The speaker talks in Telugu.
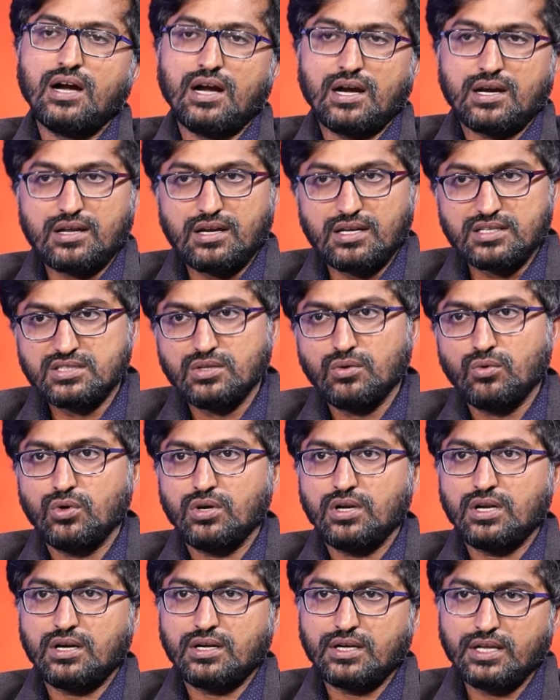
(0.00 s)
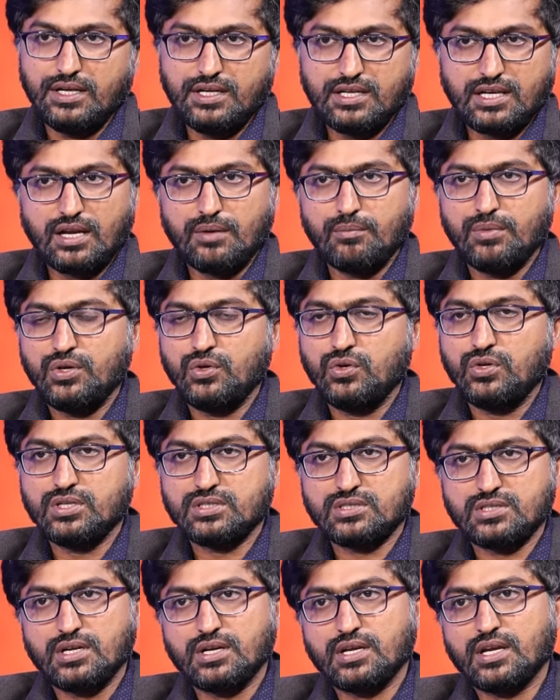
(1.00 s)
అక్రాస్ ద వరల్డ్ అంటే ఇట్ క్యాన్ బి
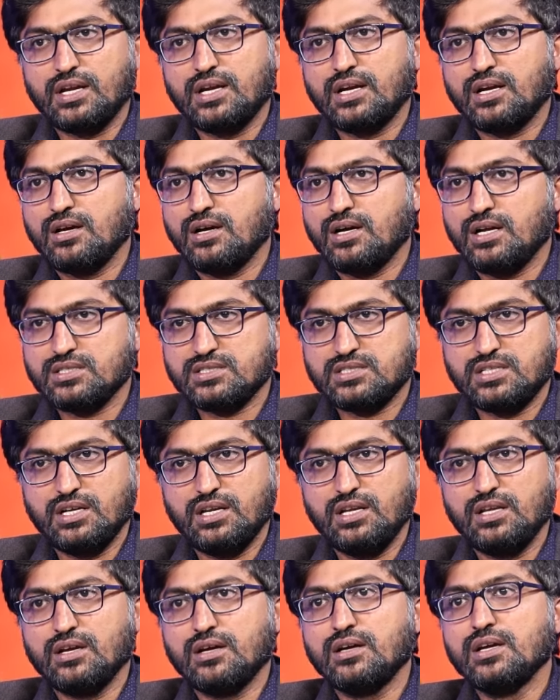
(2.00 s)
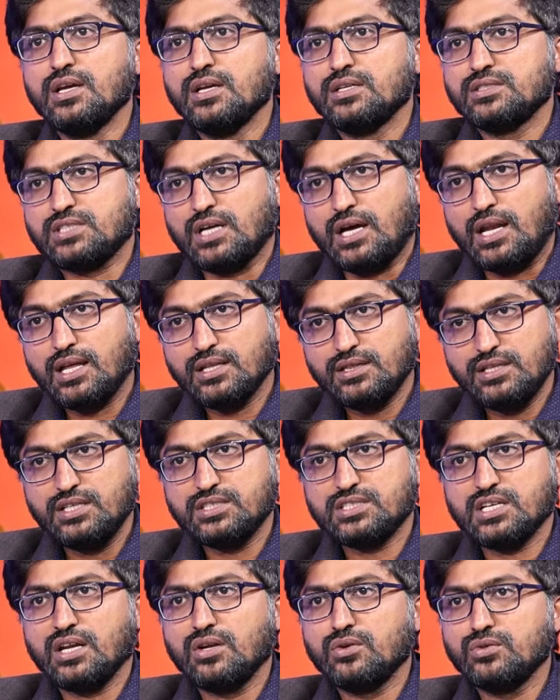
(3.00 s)
యుఎస్ఆర్ కెనడా ఆస్ట్రేలియా చాలా
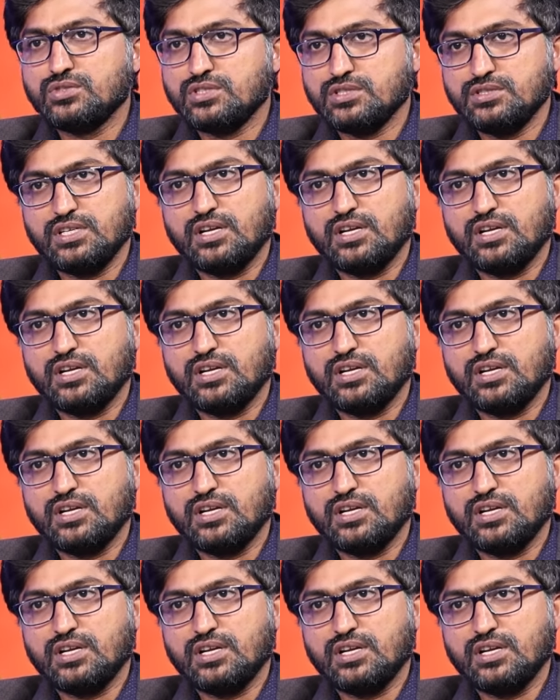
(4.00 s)
దేశాల నుంచి